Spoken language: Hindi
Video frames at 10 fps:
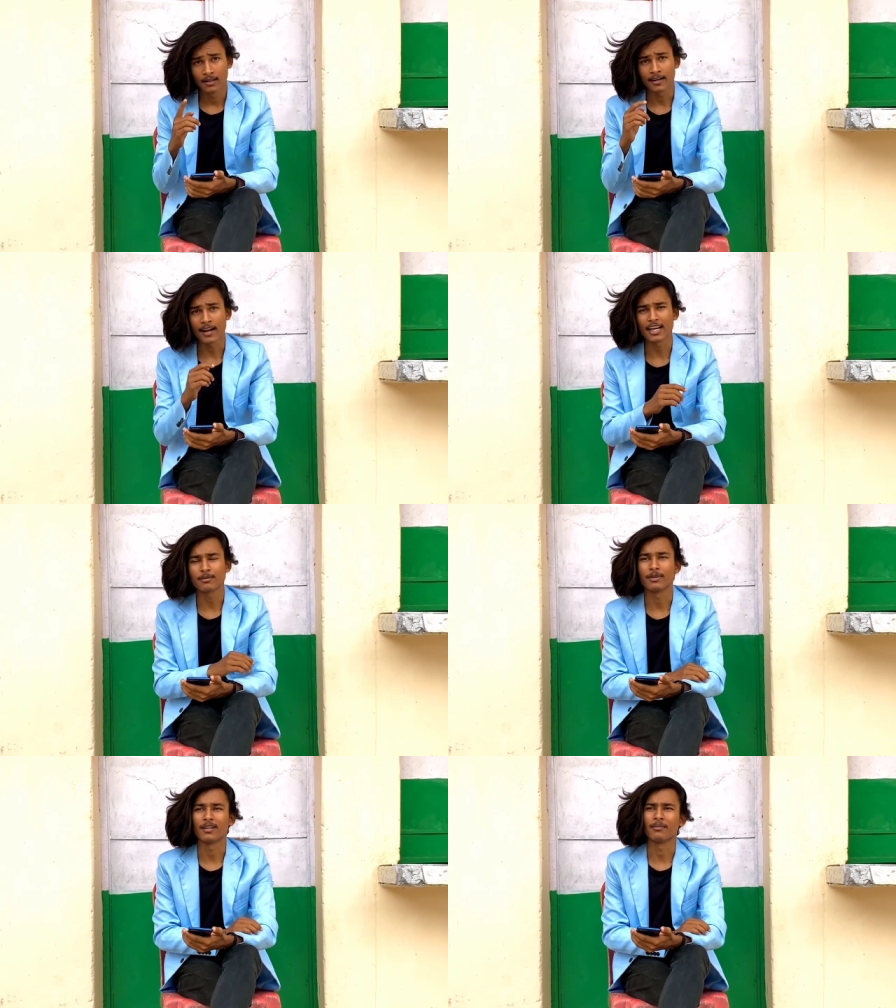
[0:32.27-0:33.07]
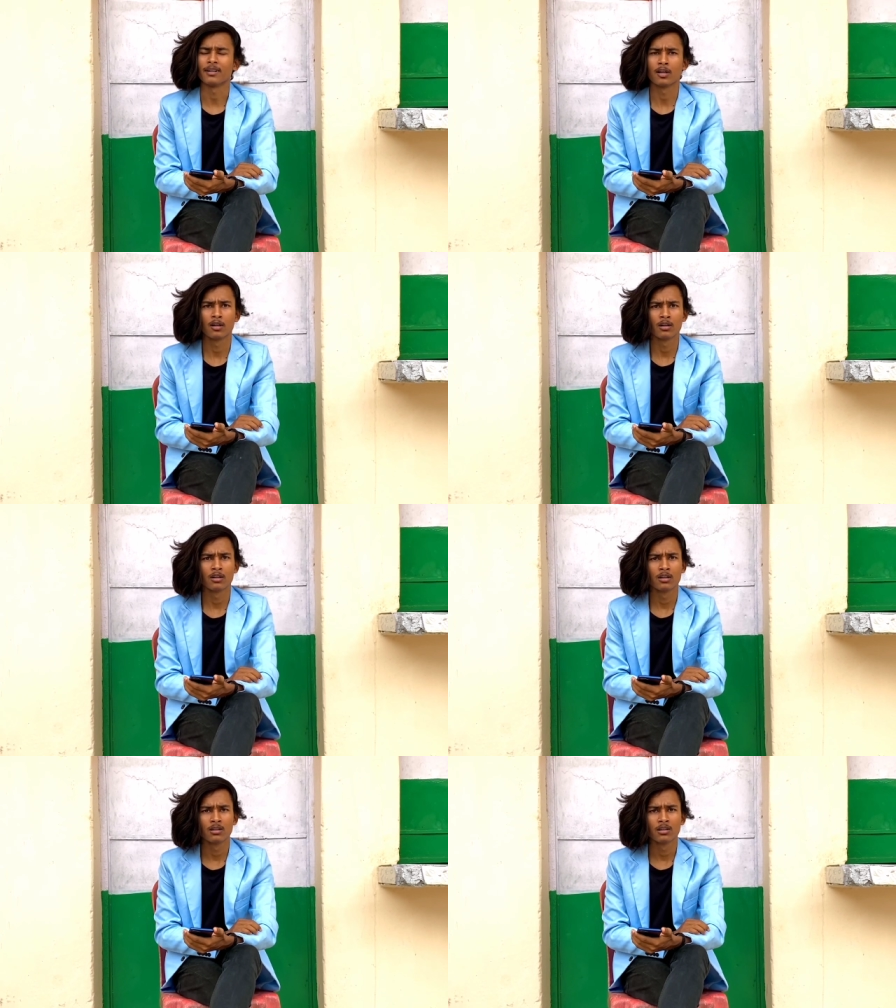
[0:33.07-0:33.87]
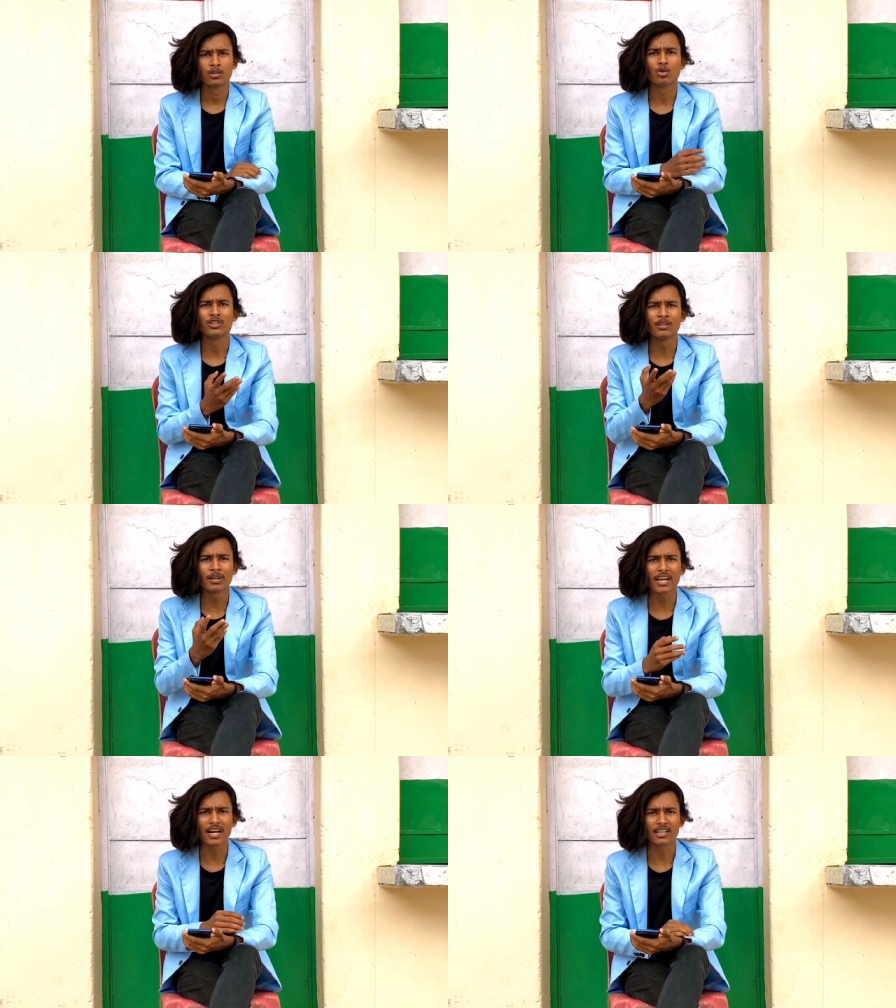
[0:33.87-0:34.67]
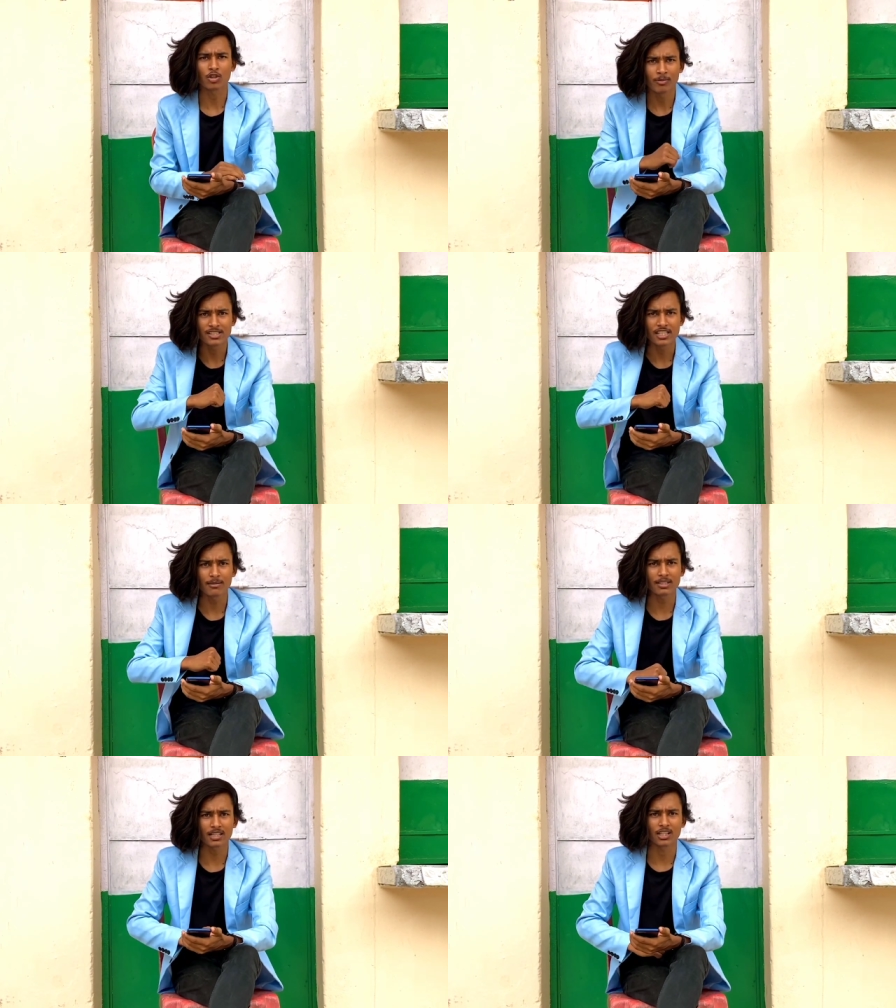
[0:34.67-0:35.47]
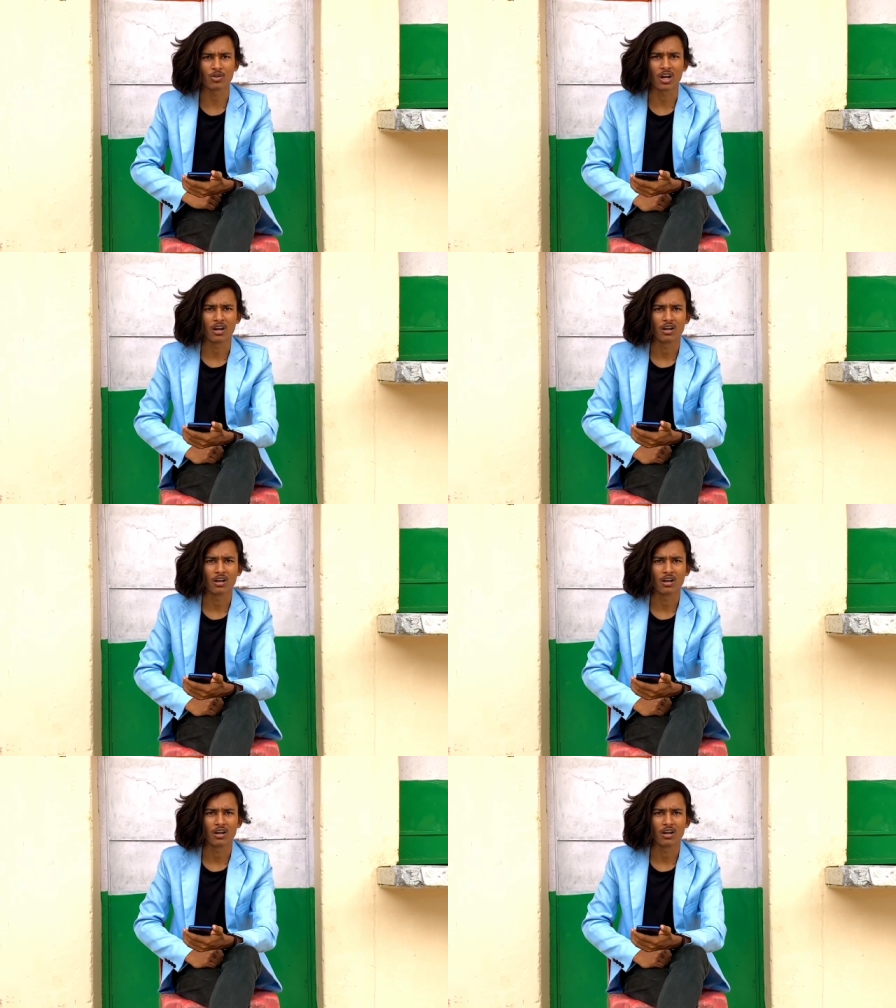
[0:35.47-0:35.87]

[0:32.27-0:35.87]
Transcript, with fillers: रात में एक बार तो दिन में क्या करते हो मंजीरा बजाते हो का